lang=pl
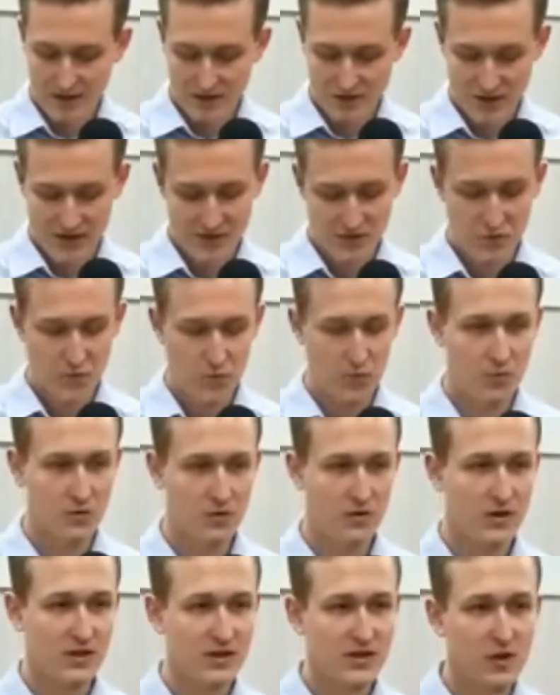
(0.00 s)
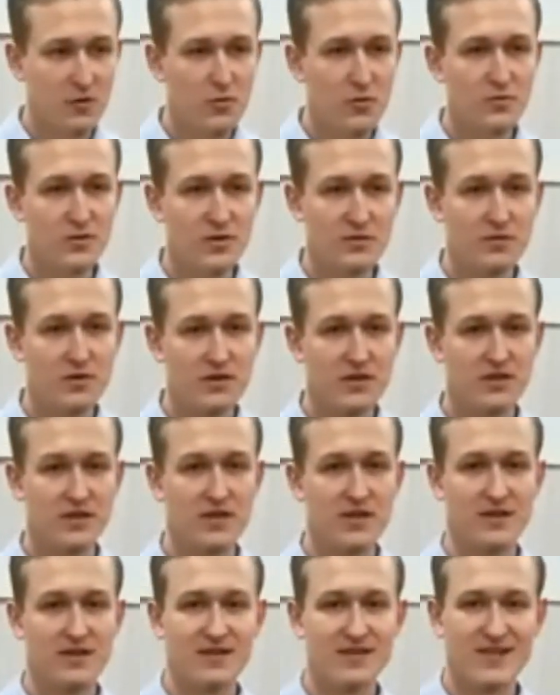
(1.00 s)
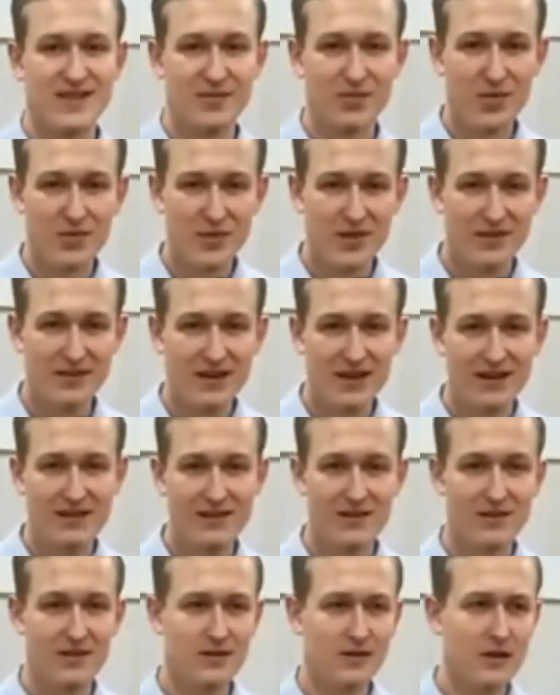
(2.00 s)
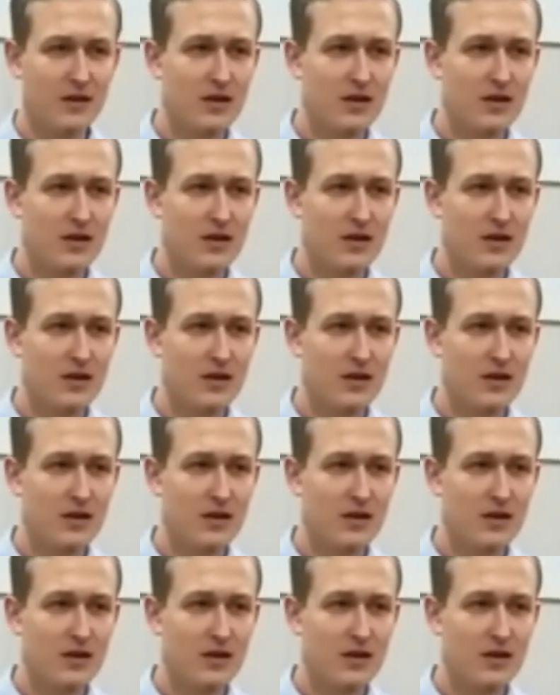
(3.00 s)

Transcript: czasu, chciałbym, żebyście zapamiętali